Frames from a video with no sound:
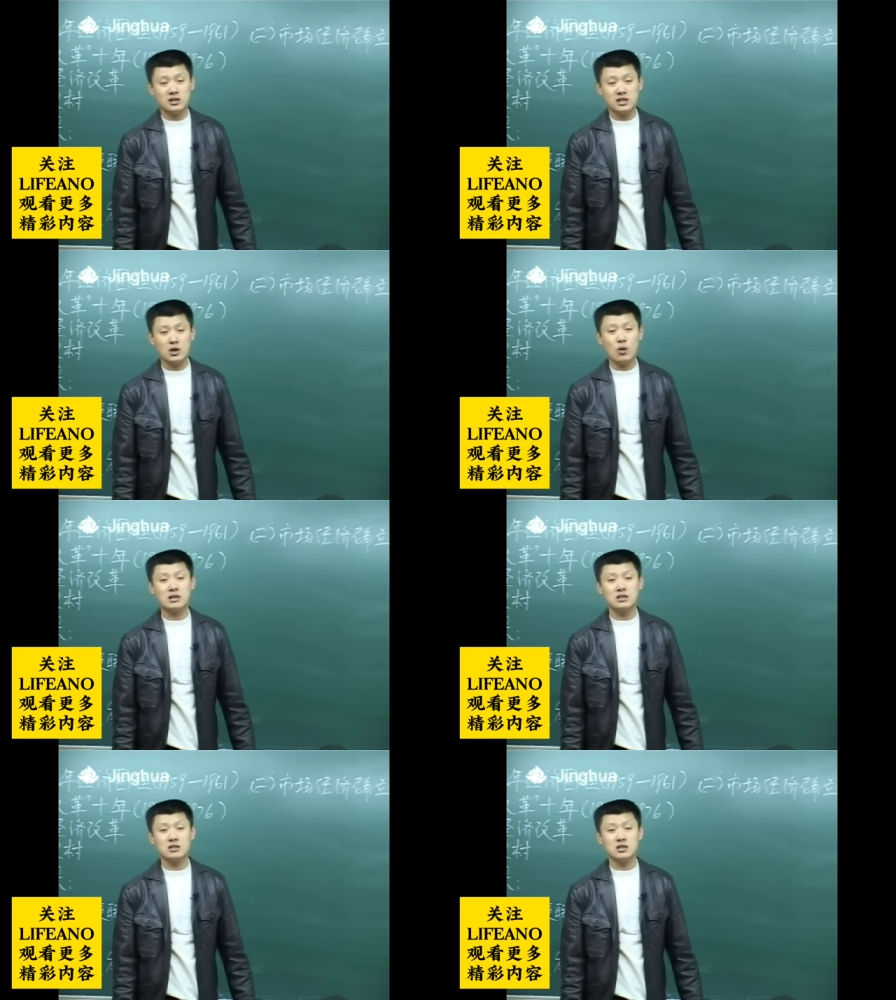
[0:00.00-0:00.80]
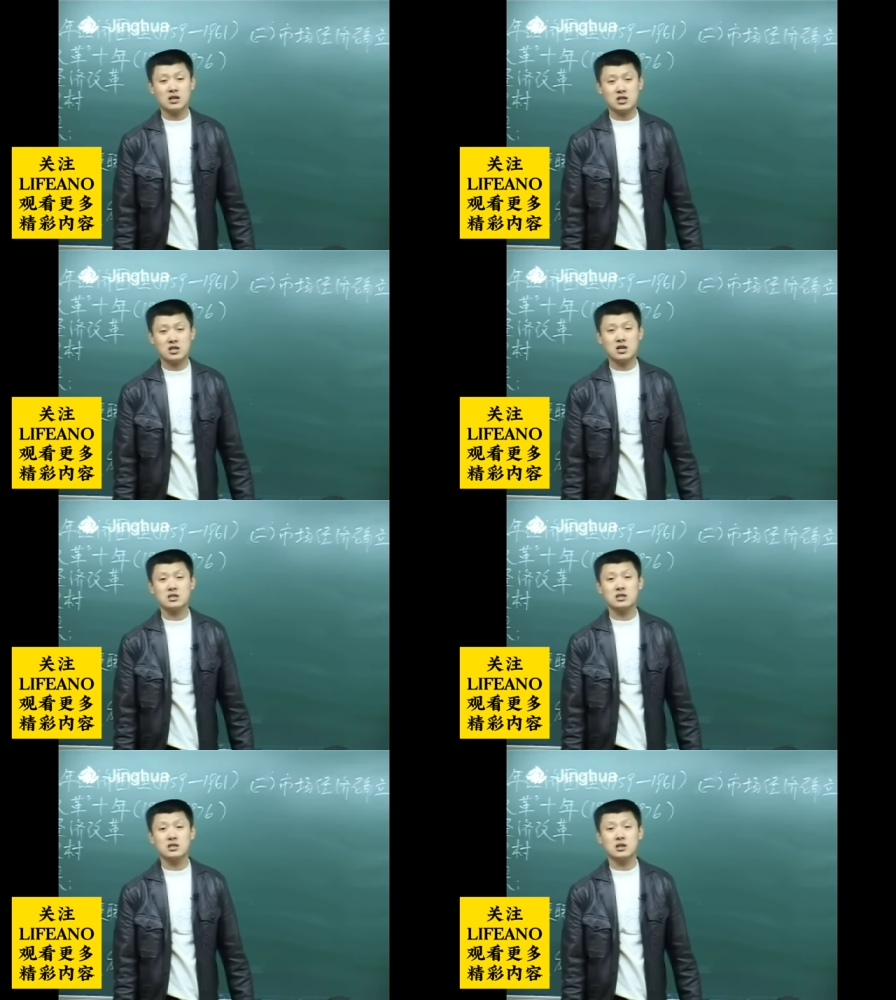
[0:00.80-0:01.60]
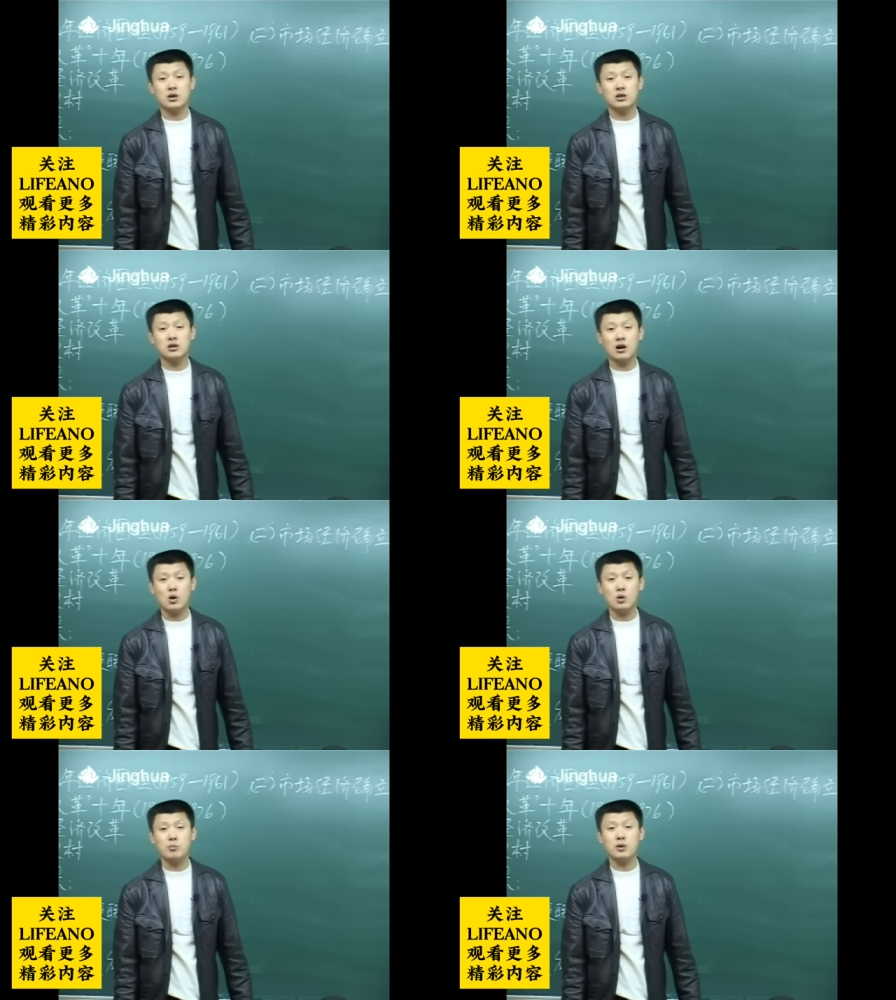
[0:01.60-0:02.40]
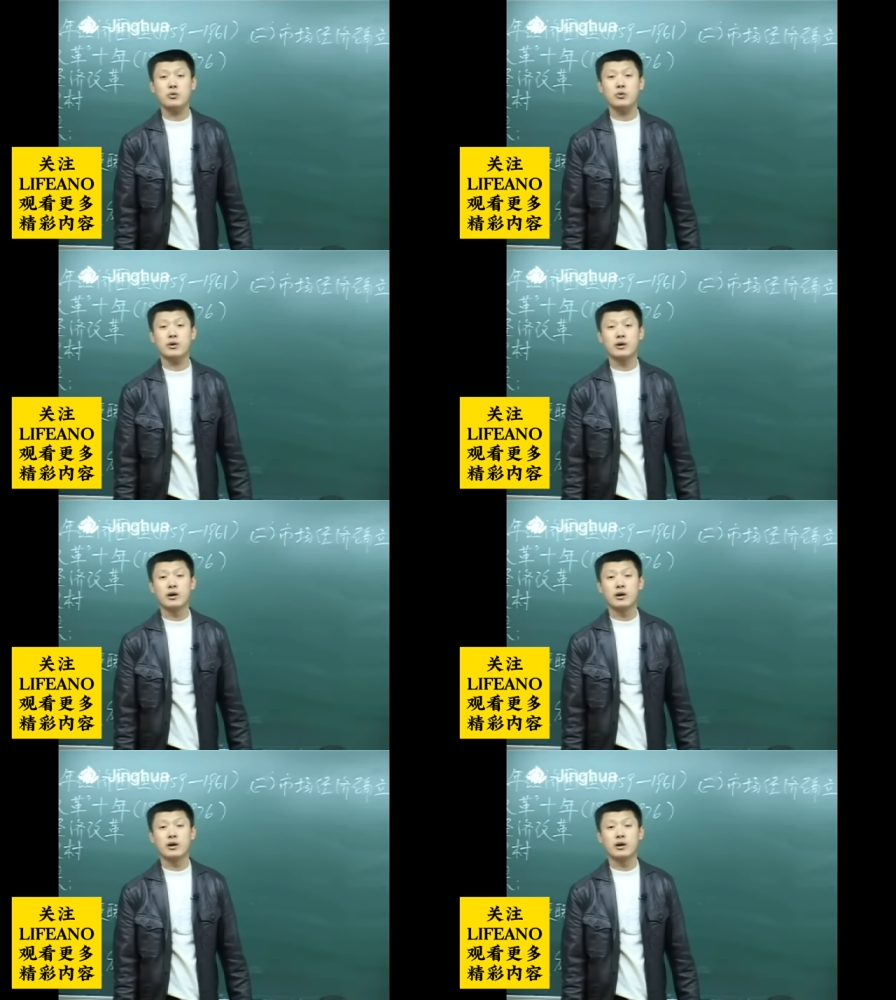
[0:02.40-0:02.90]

计划经济和市场经济有一个特好的比喻。